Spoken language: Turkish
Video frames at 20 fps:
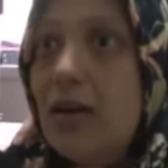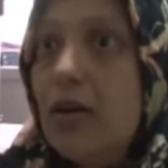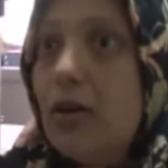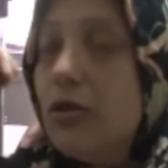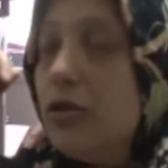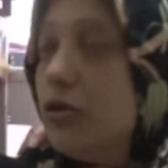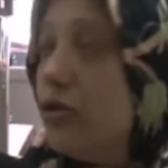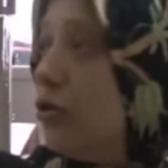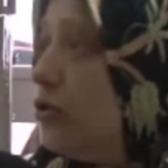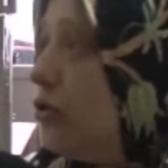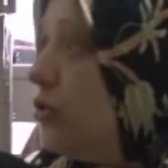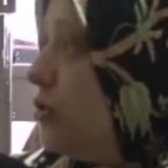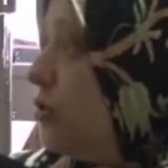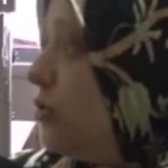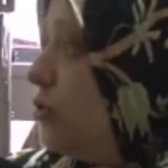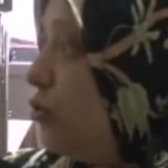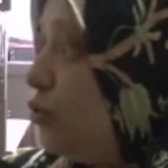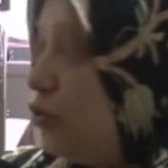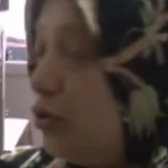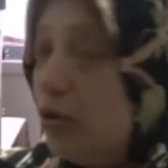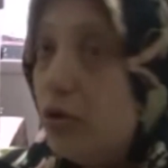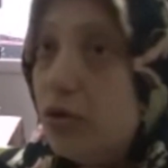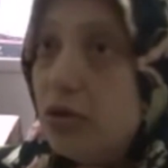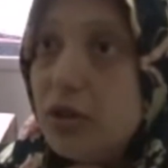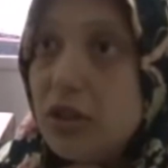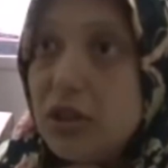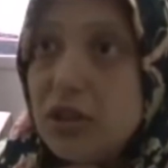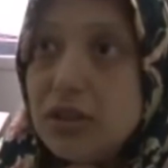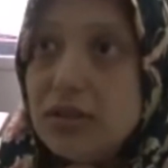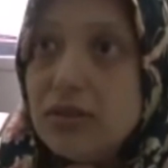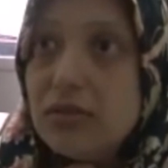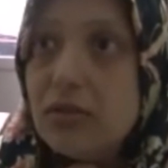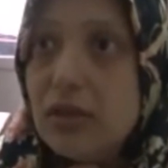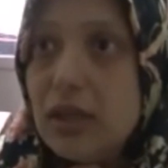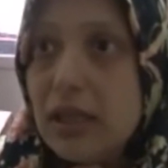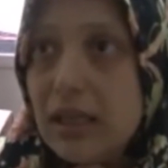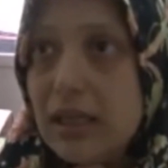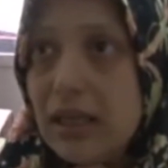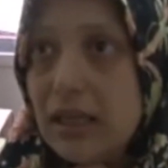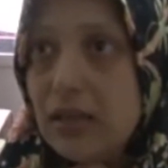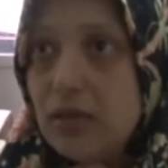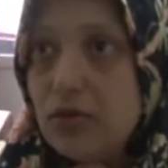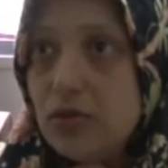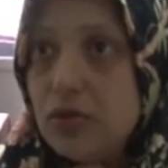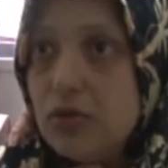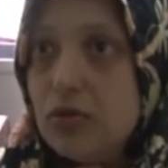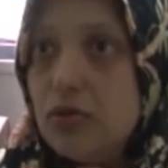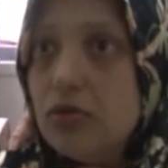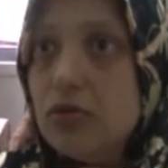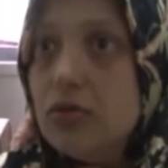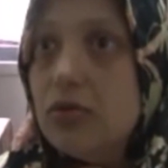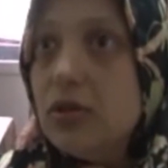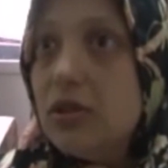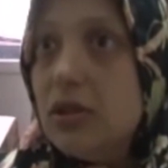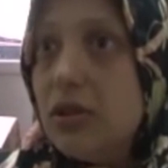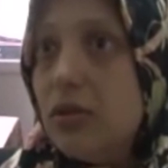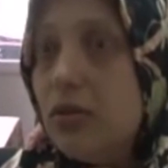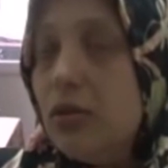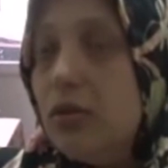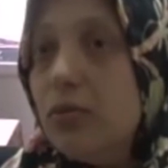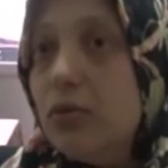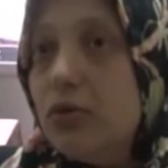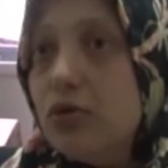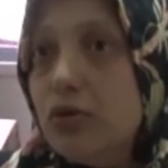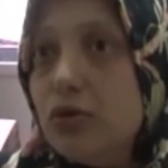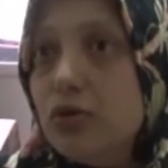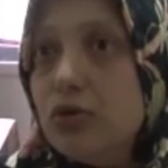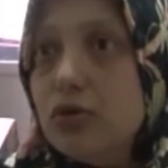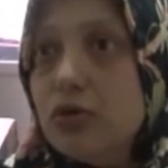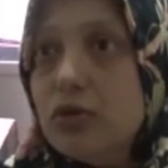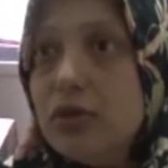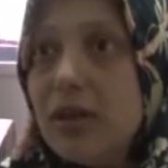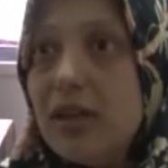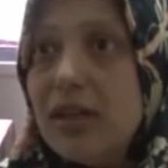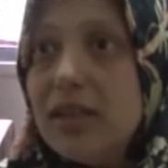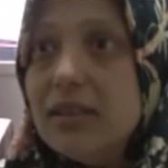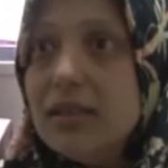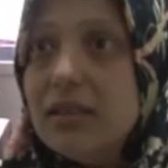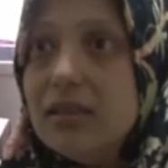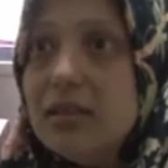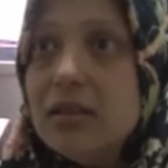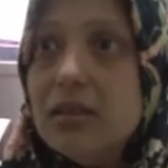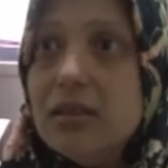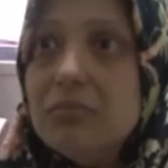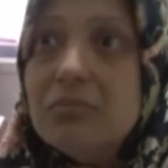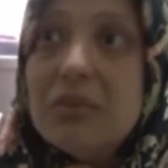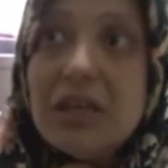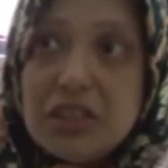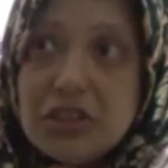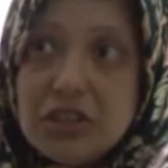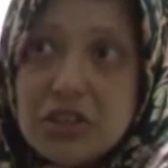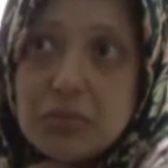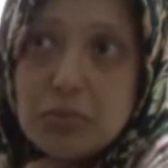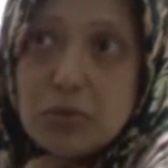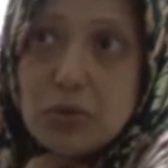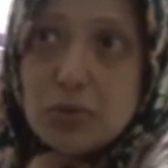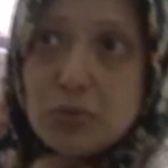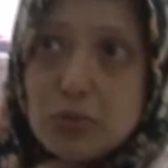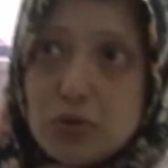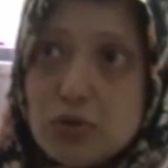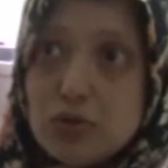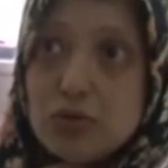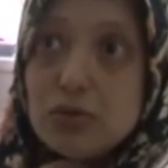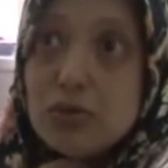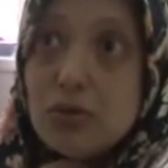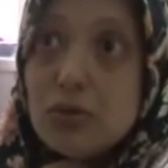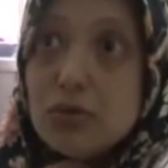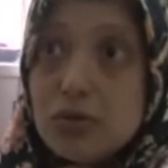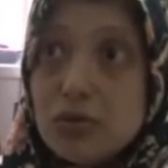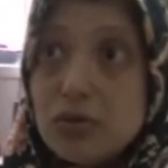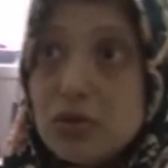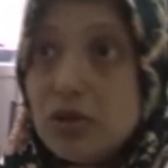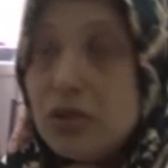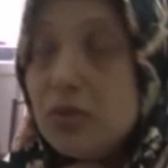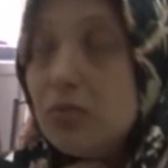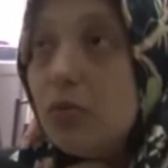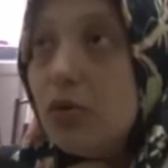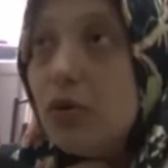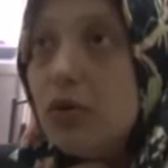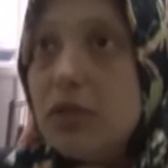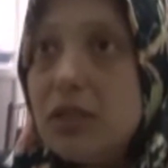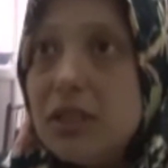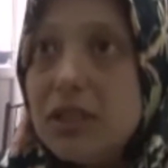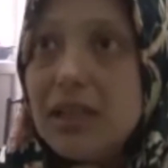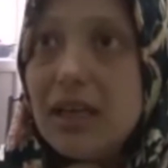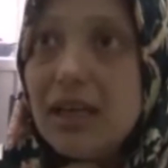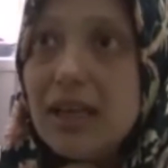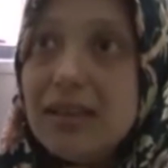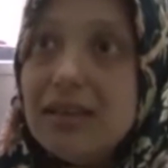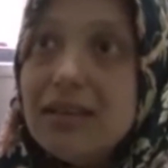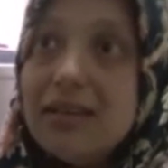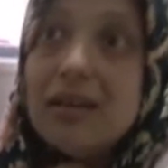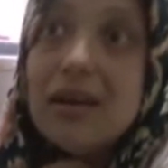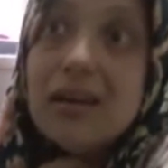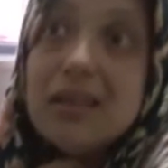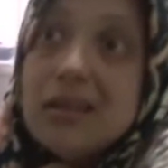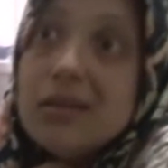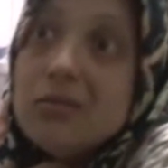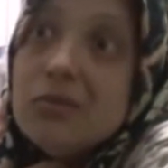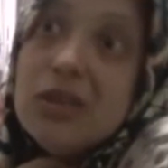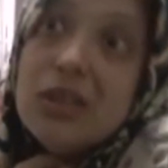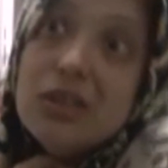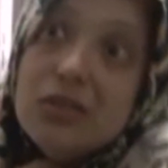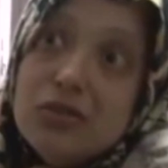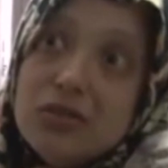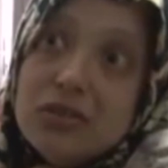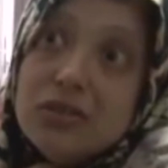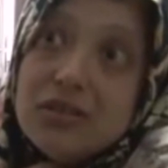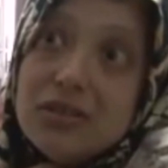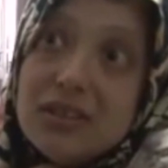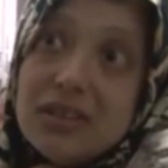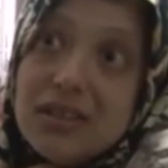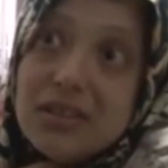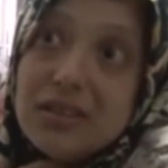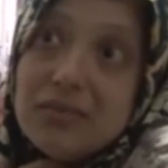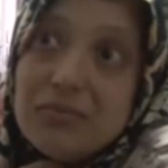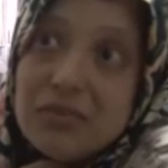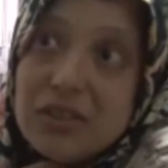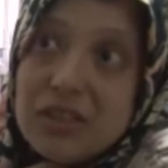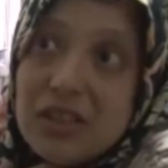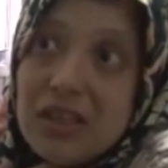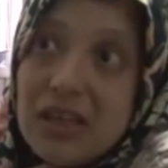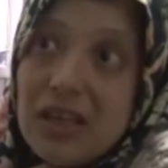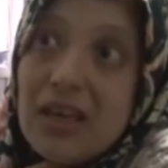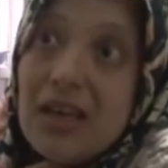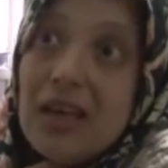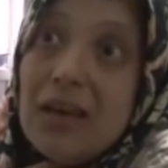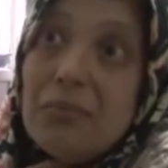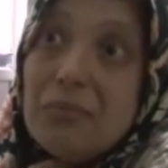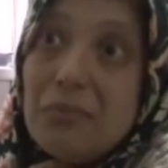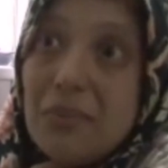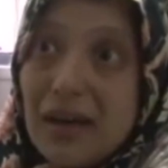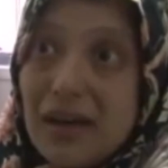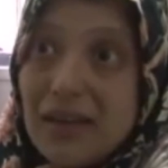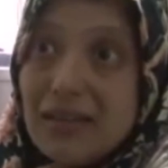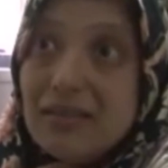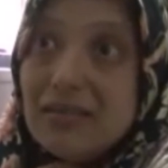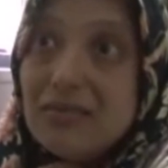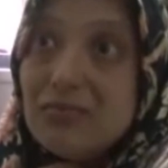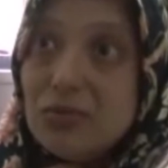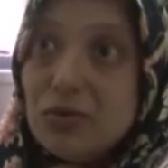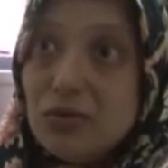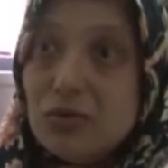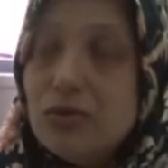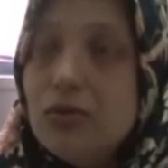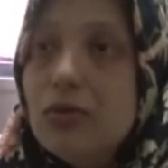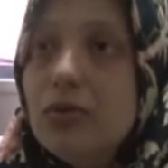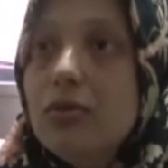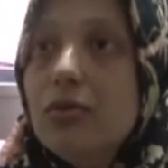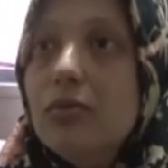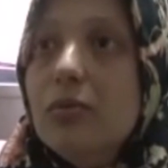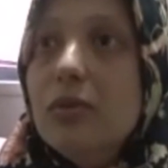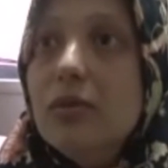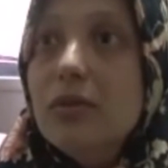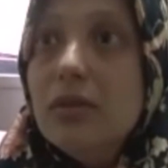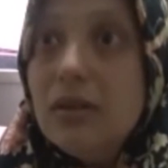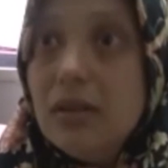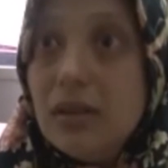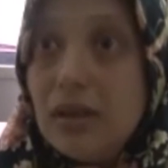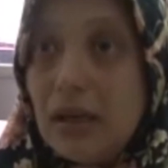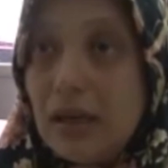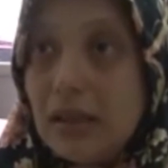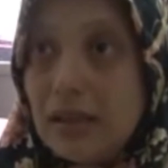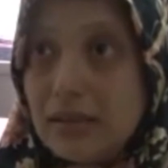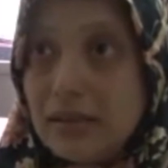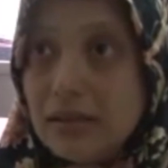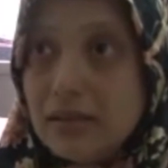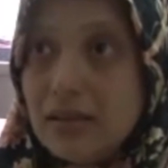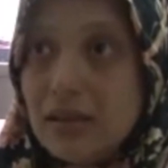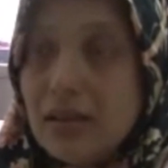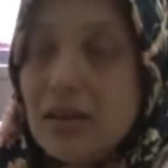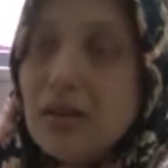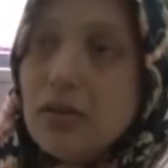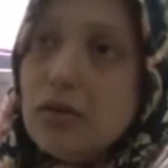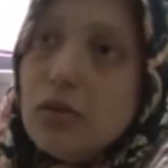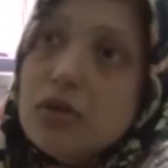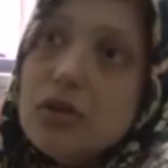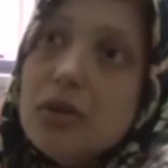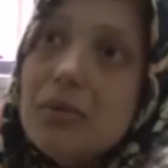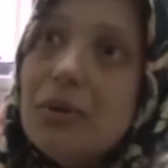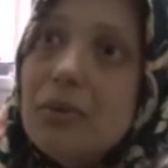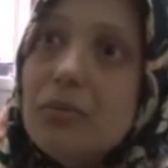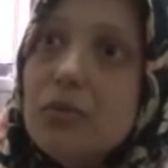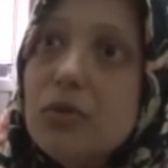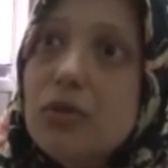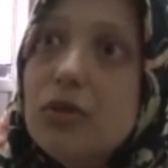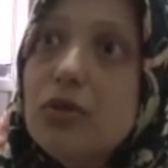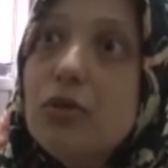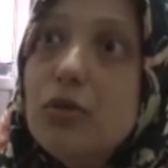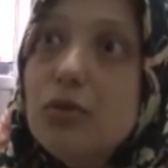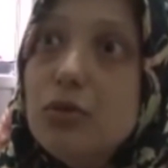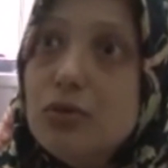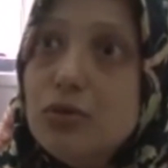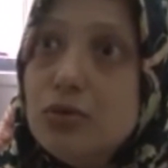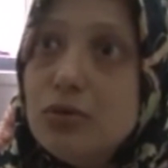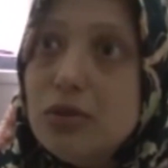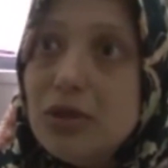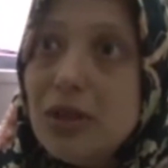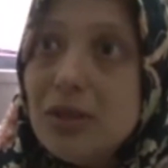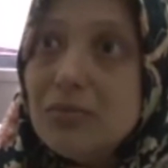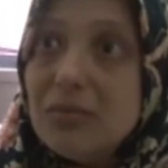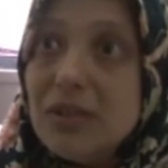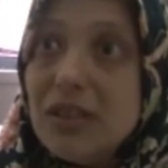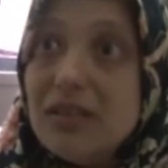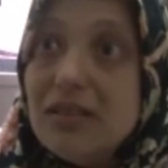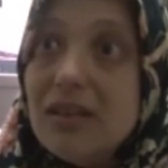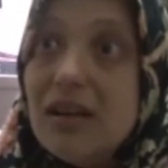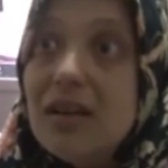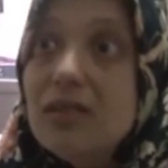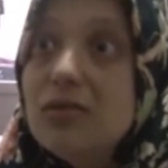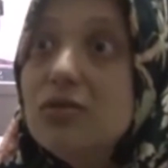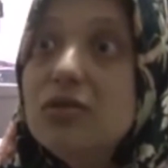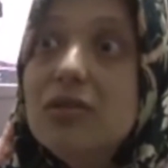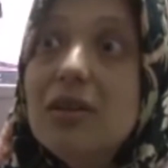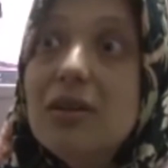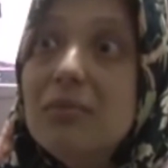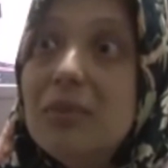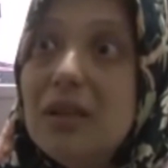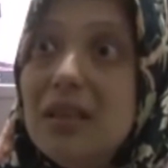Ondan sonra gürültü için o engelli çocuk işte öbür çocuklar e, maç yapıyormuştu. Onun için polis geldi. Adam daha öncesinde demiş ben bunun önlemini alın yoksa ben bunları öldüreceğim diye daha önceden